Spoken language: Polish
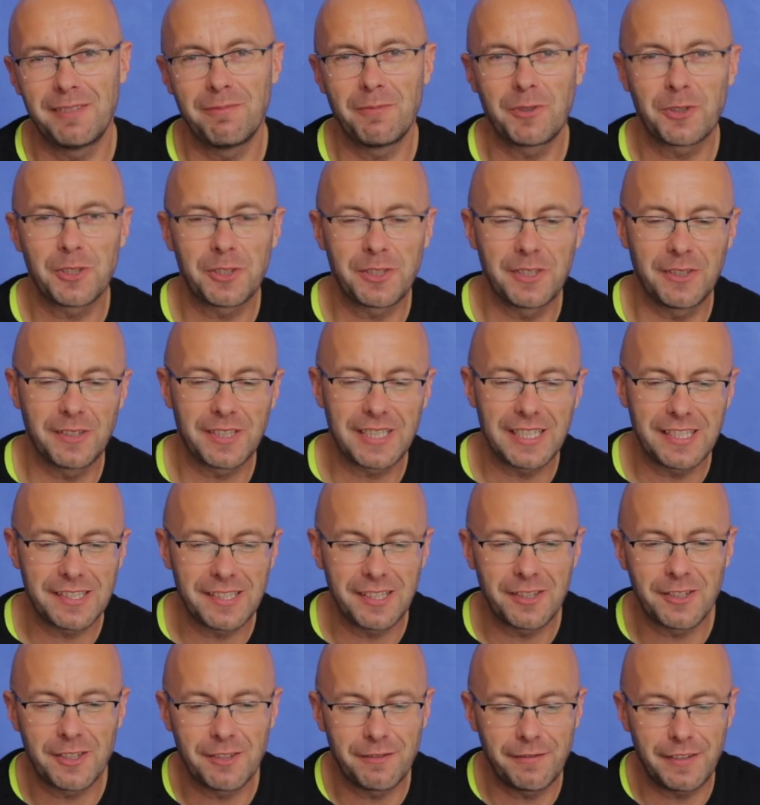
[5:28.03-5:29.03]
może się
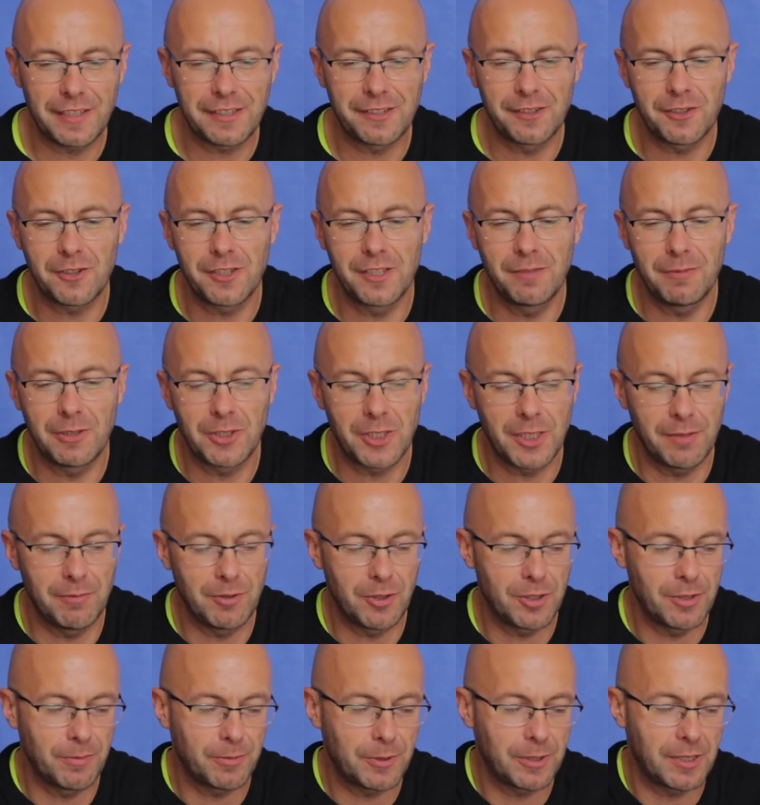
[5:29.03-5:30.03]
okazać, że faktycznie będziemy
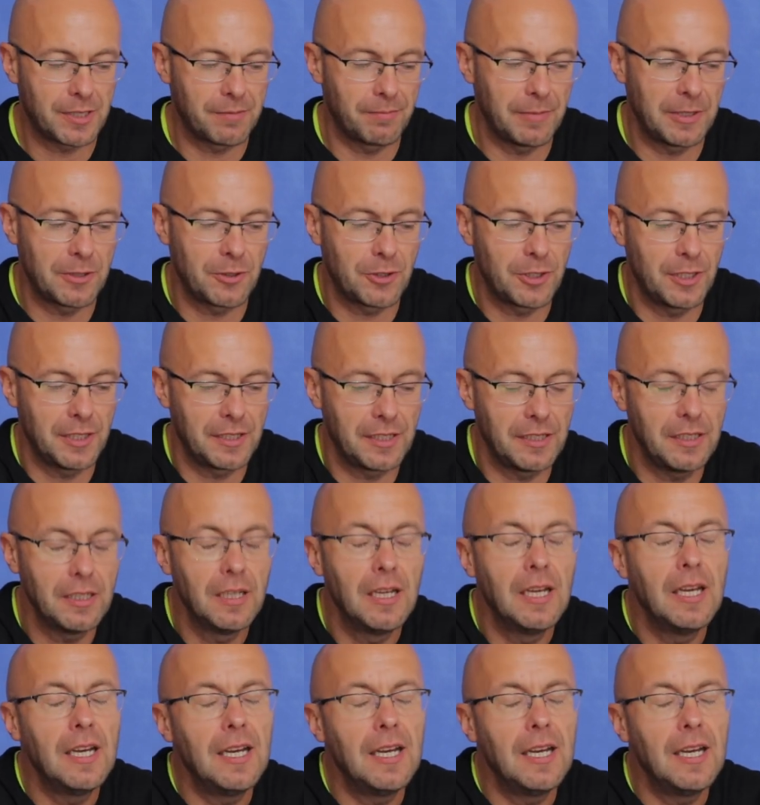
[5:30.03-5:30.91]
szybko zmęczeni,